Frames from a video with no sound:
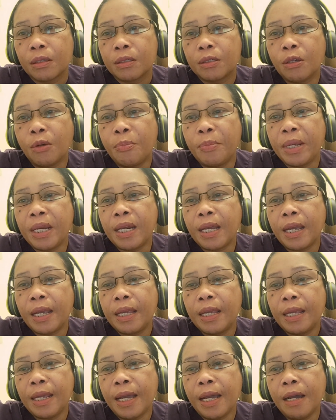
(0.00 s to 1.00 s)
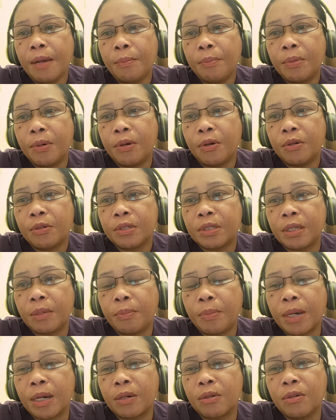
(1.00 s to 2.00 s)
So pinahiya po
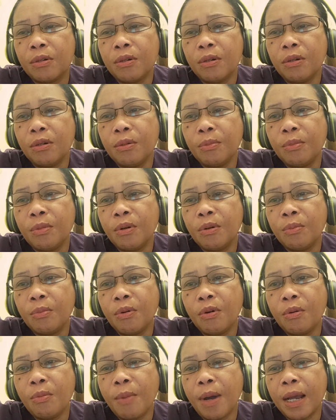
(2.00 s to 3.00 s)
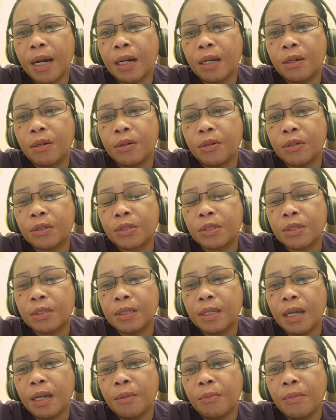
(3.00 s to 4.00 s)
si Pangulong Bongbong Marcos
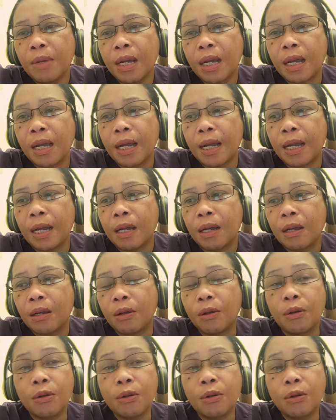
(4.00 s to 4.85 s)
ng mga